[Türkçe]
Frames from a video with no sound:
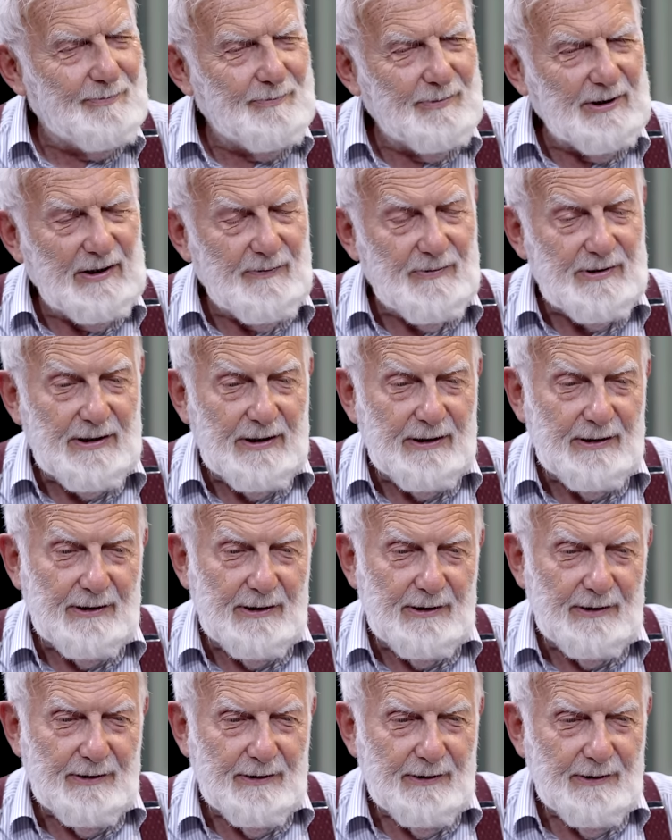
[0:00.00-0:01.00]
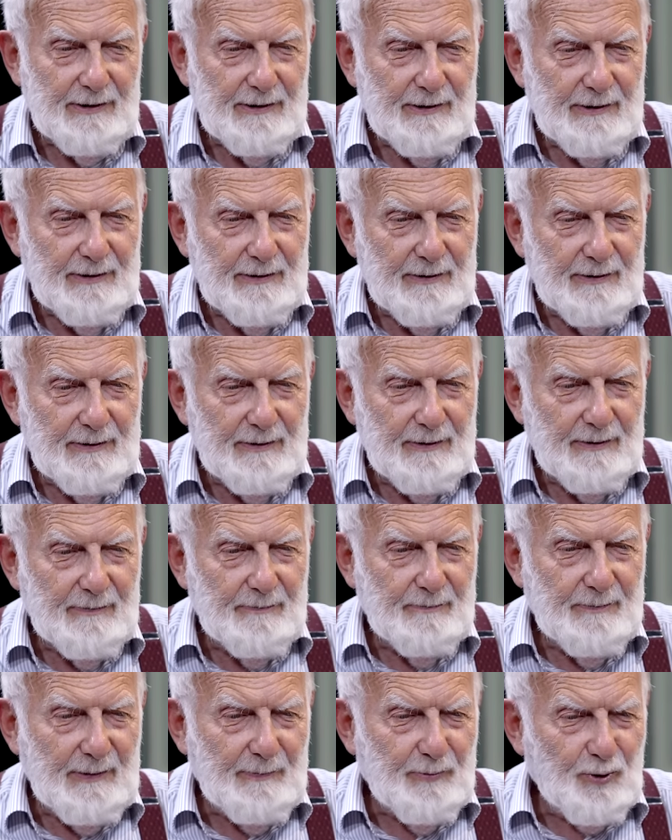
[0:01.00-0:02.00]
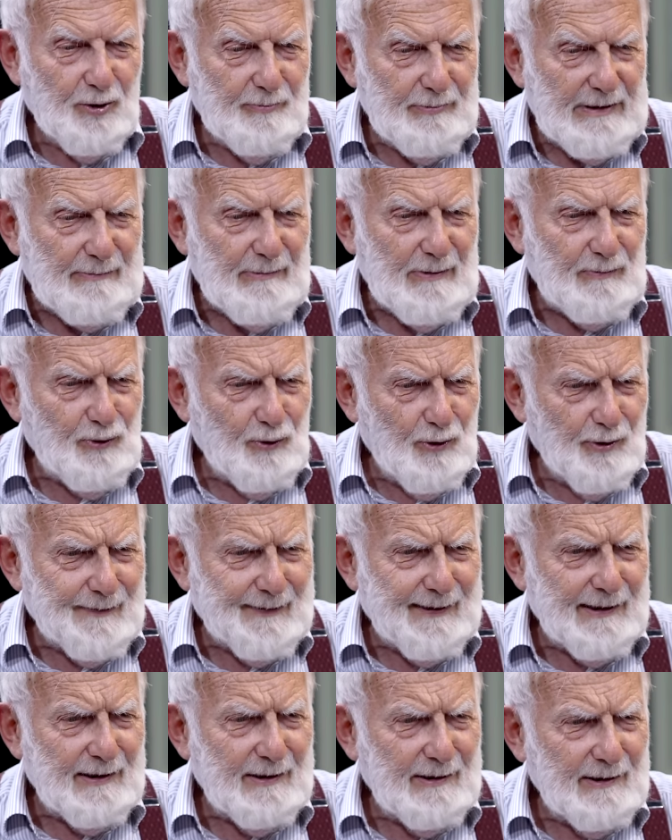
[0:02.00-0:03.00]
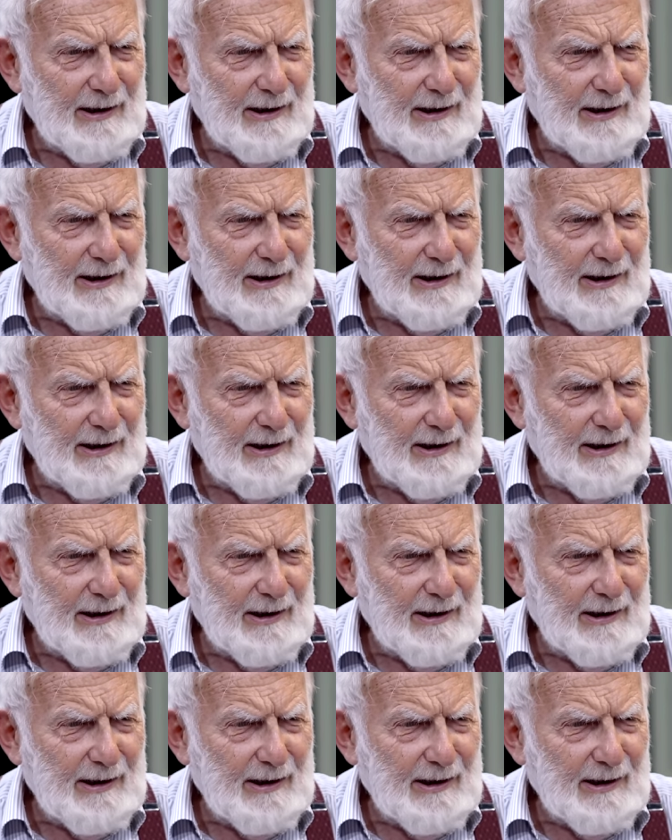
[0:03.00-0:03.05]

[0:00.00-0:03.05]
Benim zaten e, bir problemim yok da